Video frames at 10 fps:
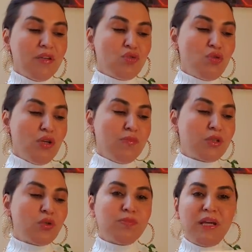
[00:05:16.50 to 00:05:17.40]
Şöyle
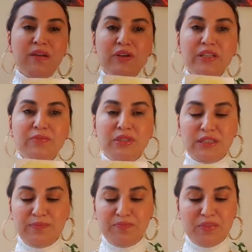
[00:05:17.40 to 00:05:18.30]
bakıyorum ev
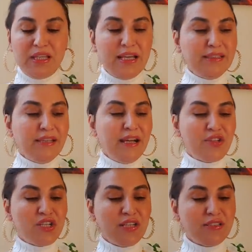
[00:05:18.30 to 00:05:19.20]
hanımları kendi
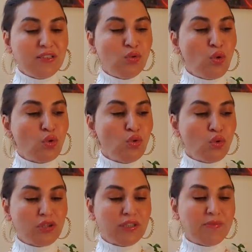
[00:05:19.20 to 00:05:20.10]
gerçeğinizi doğru
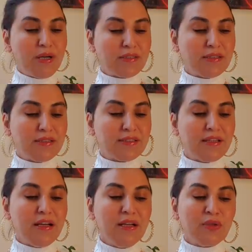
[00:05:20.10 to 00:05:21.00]
noktada
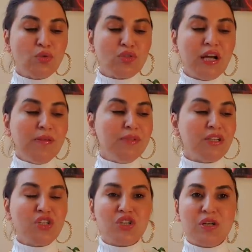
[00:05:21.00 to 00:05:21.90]
baktığınızda güzel bir
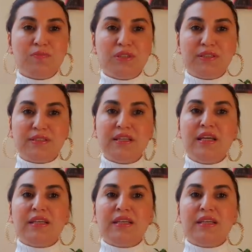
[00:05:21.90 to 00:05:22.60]
iş kapınız